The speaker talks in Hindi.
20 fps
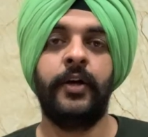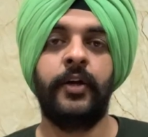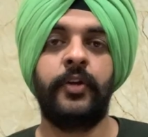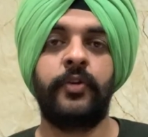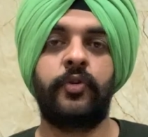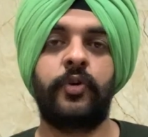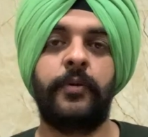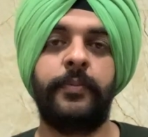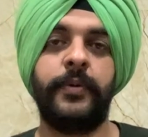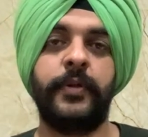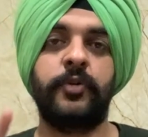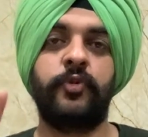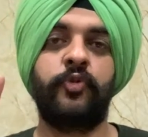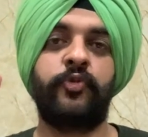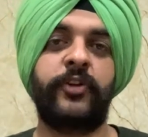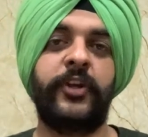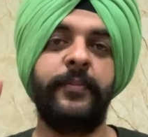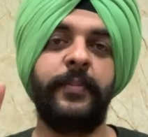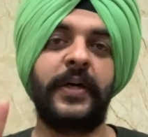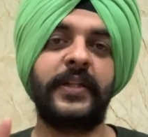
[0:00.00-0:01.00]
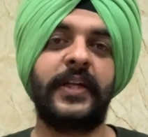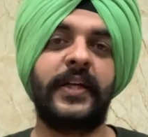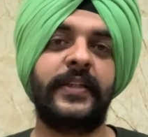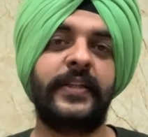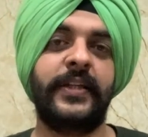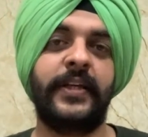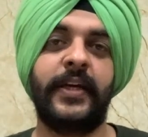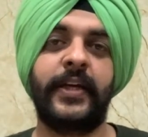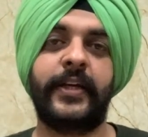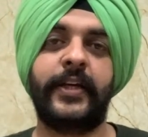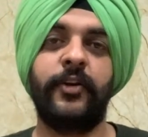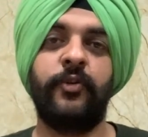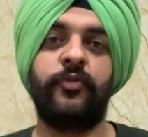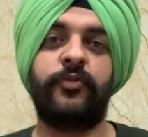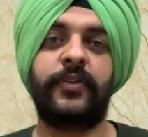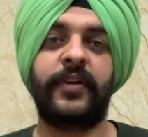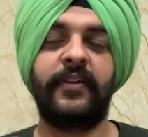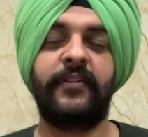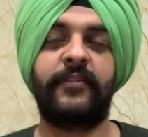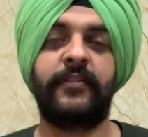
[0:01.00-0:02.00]
तो अब दूसरी बात आती है कि
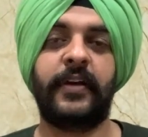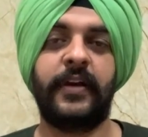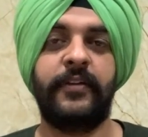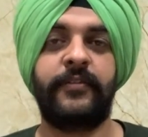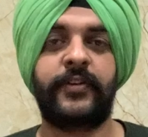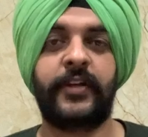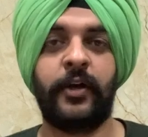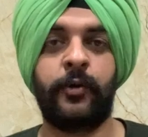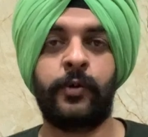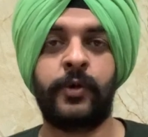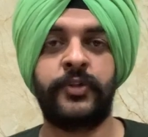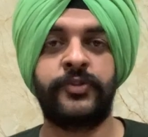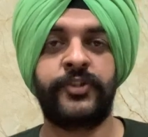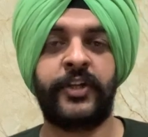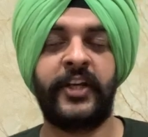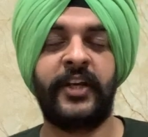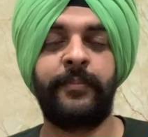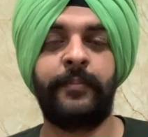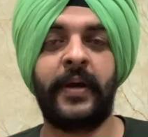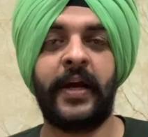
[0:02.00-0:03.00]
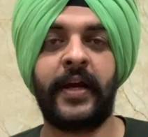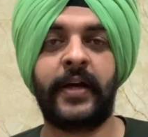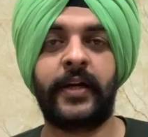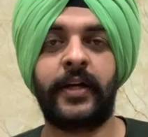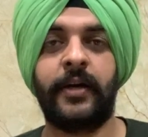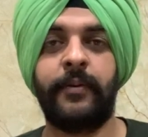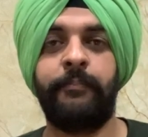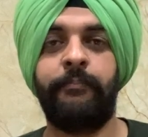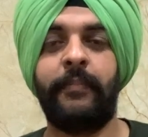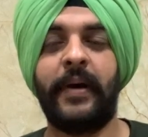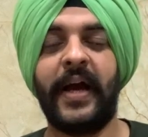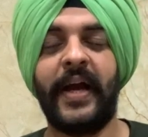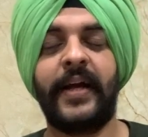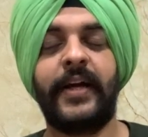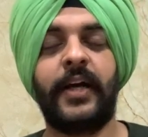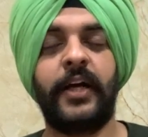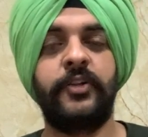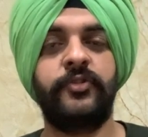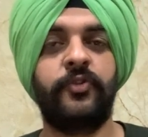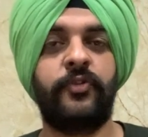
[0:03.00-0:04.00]
उसका साइज क्या होना चाहिए बैग का
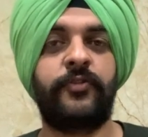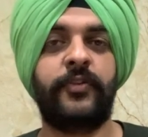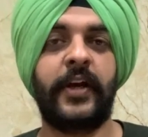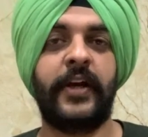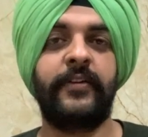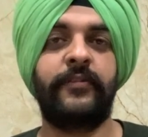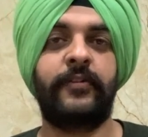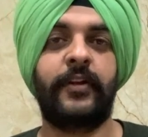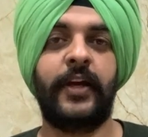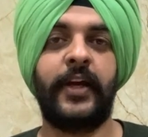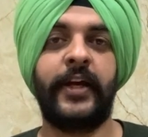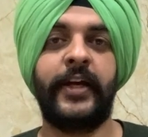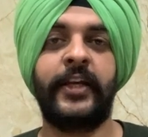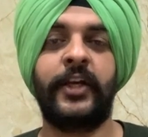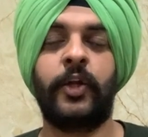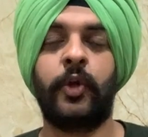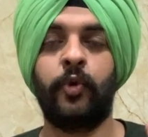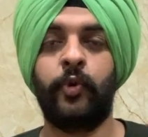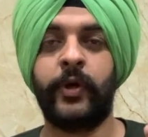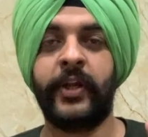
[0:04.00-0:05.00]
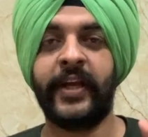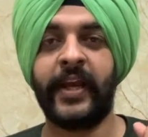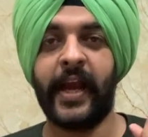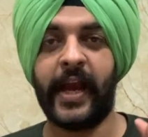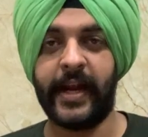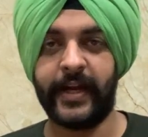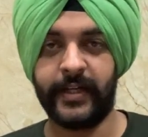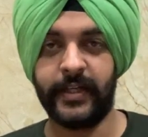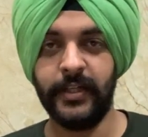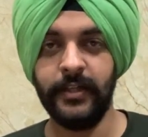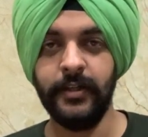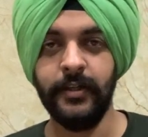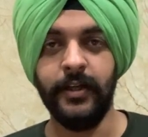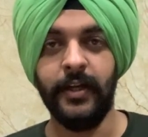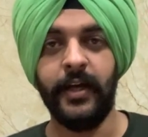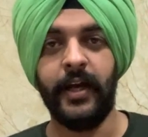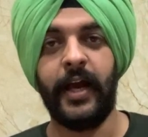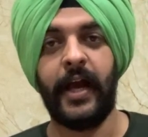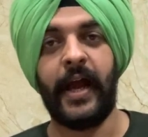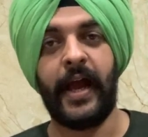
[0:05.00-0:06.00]
बैग का जो साइज है इंक्लूडिंग हैंडल
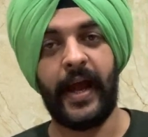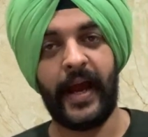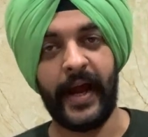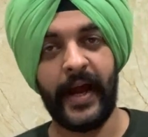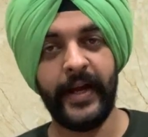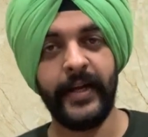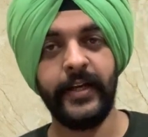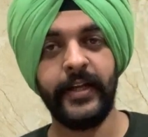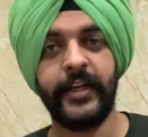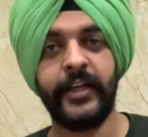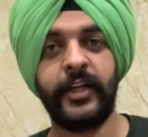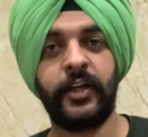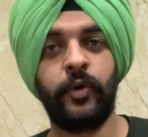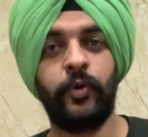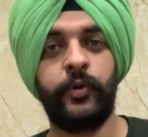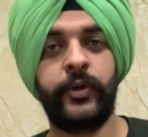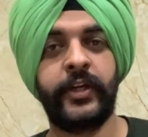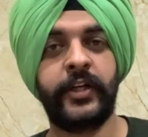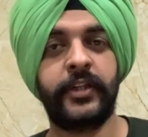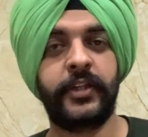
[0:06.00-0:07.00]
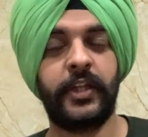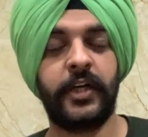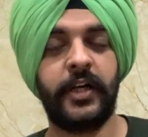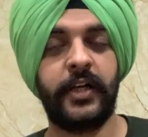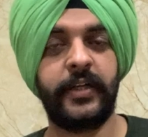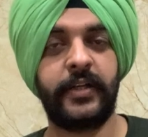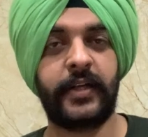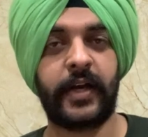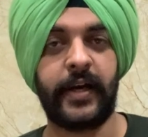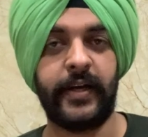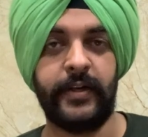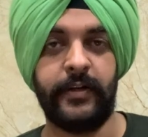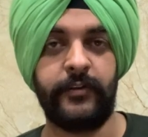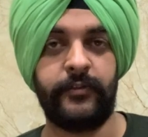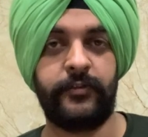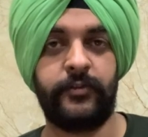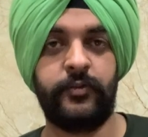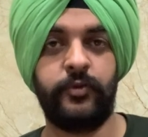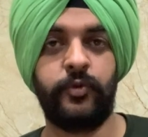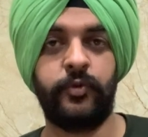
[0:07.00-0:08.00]
एंड इंक्लूडिंग द
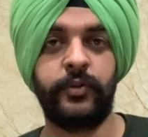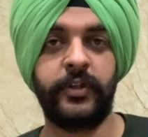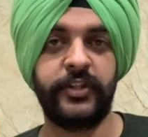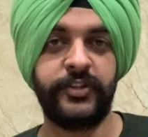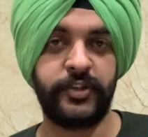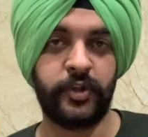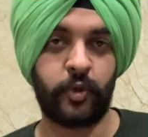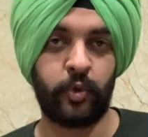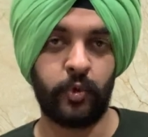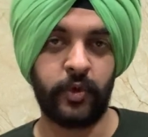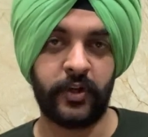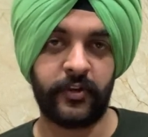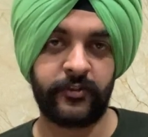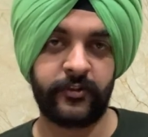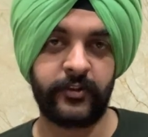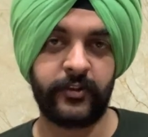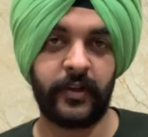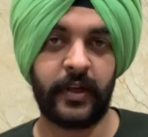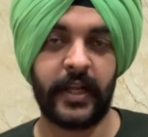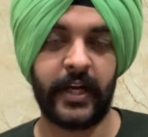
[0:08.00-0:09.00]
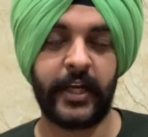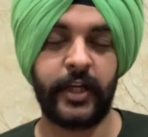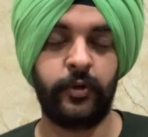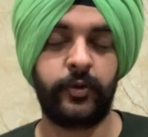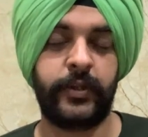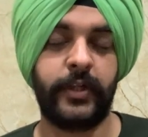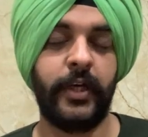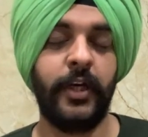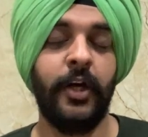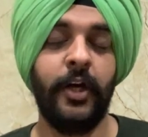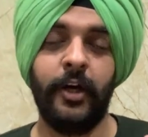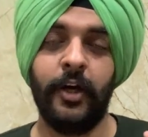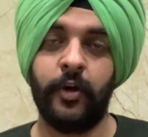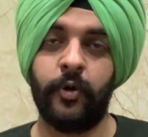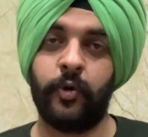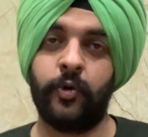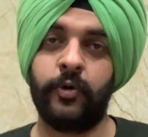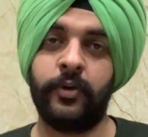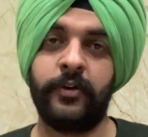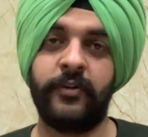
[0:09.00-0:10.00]
टायर्स जो नीचे रोलर्स लगे होते हैं
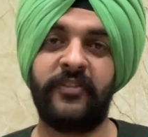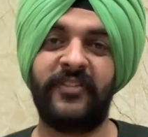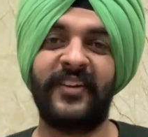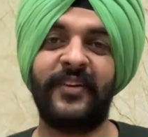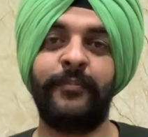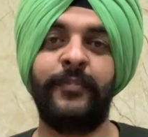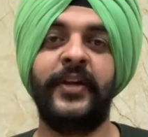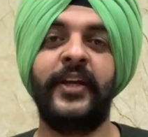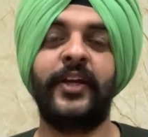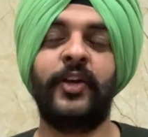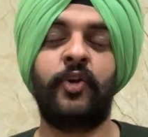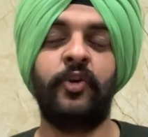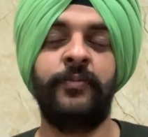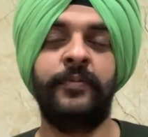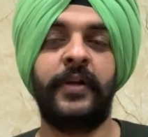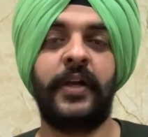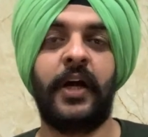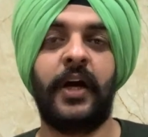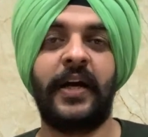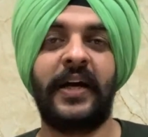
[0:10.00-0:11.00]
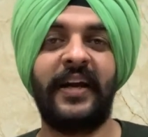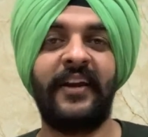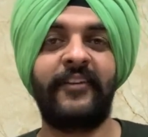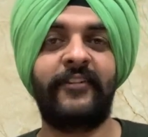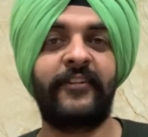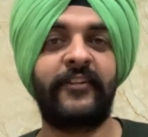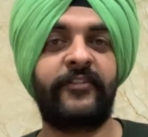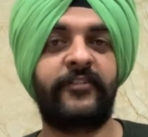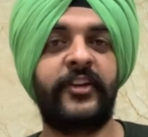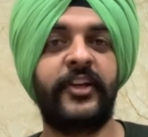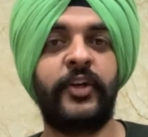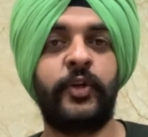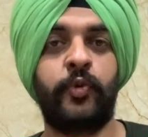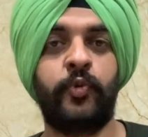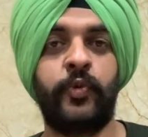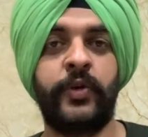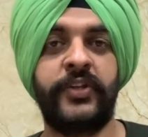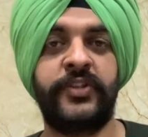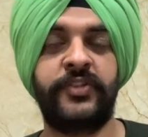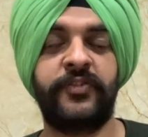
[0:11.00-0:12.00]
उन सभी को मिलाकर
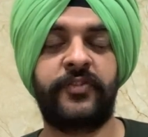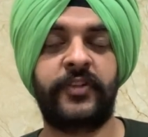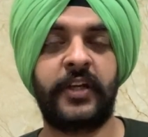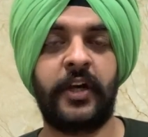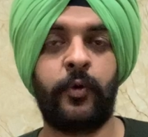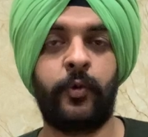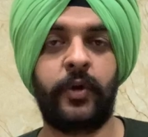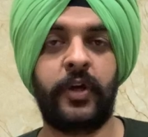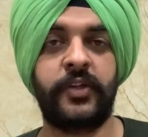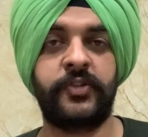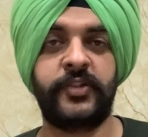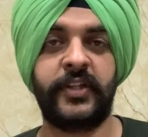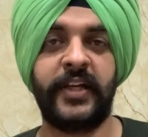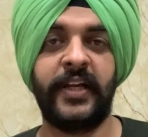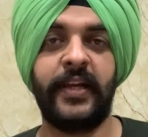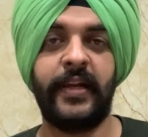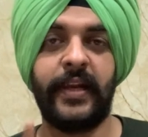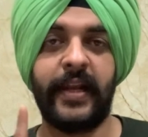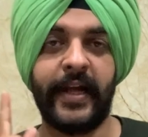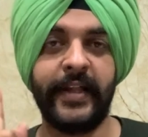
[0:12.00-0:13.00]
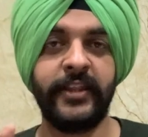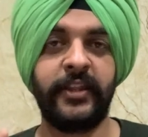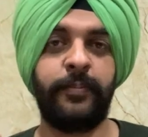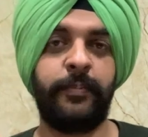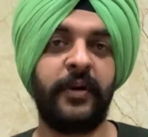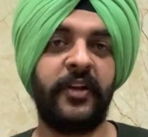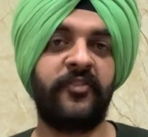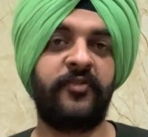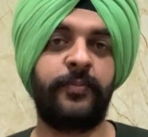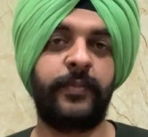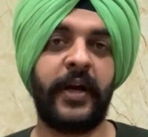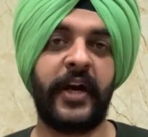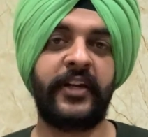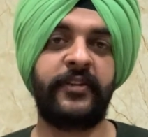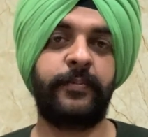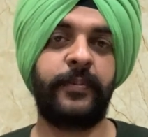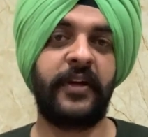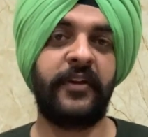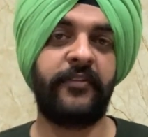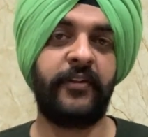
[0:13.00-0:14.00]
62 इंचेस का होना चाहिए लेंथ प्लस
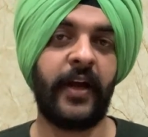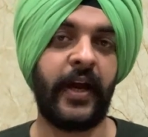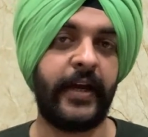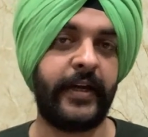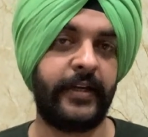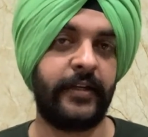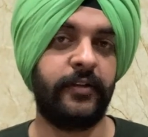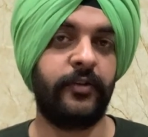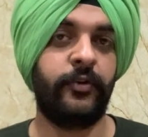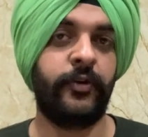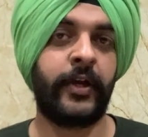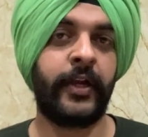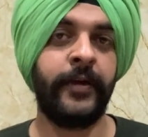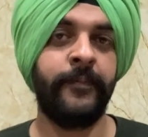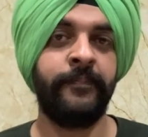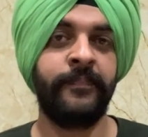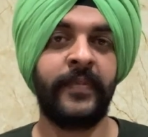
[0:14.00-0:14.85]
ब्रेड प्लस हाइट ओके okay?